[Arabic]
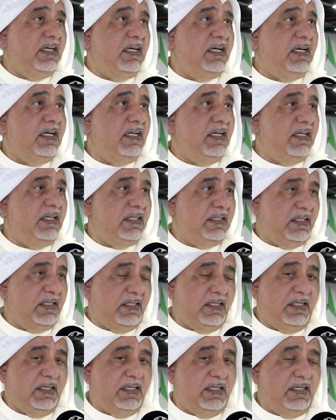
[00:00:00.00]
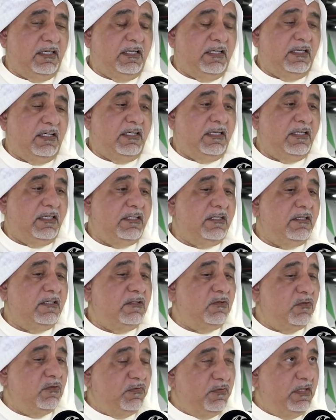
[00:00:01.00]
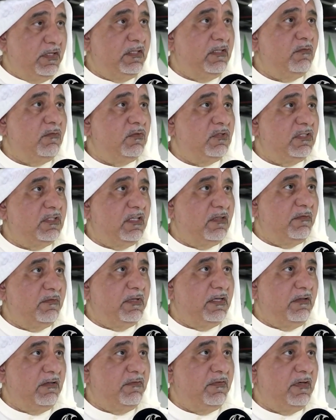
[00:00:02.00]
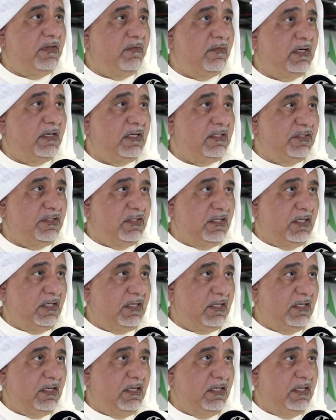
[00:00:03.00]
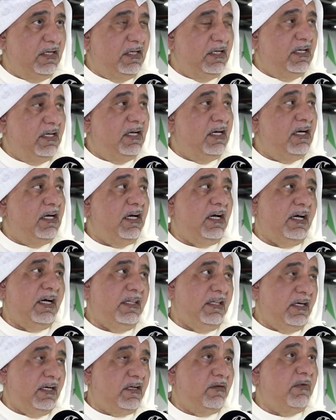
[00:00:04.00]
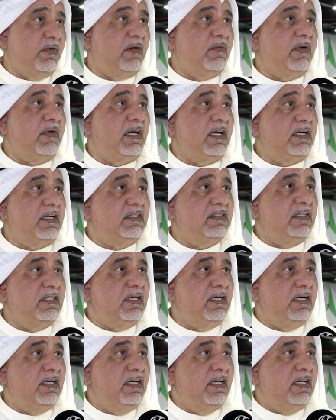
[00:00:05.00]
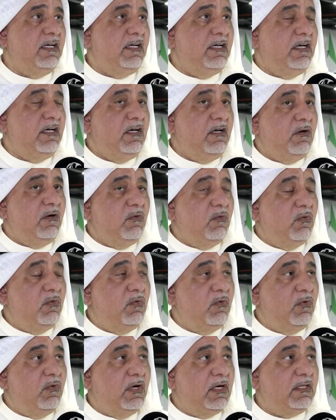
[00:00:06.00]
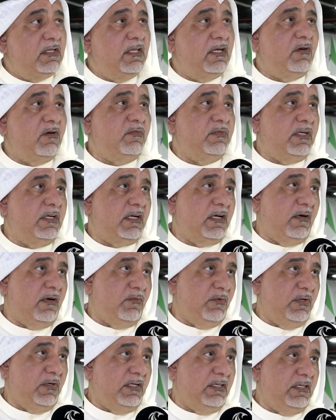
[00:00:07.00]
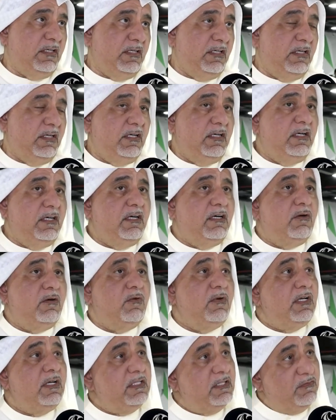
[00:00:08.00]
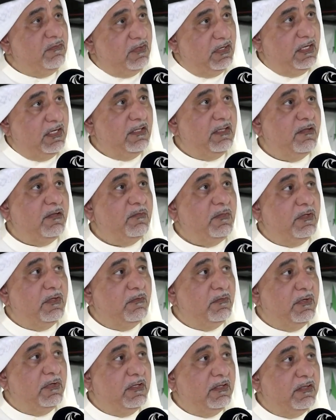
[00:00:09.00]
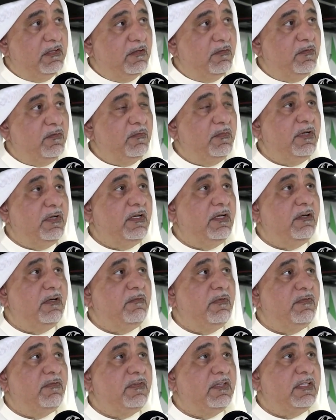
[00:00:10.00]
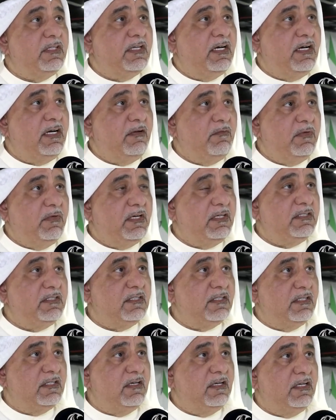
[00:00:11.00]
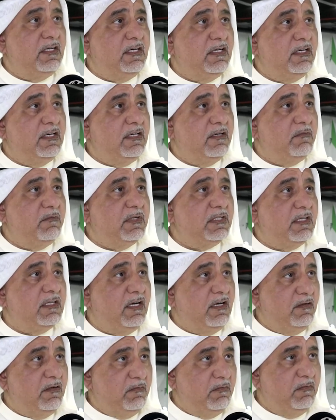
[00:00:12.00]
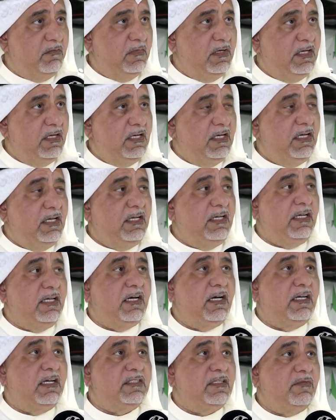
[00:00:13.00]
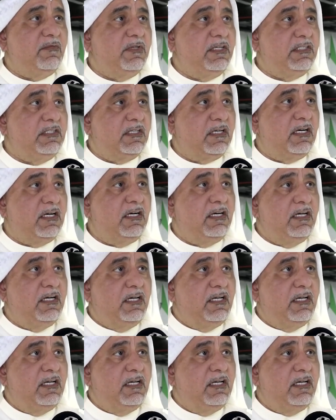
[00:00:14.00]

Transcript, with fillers: اللي آه، تفيد المستثمرين في إمارة الشارقة هذا أكبر مراكزنا وأكثرهم تكاملا ونحتفل أيضا من الضمن بافتتاح منصة المطاعم اللي هي خاصة بإجراء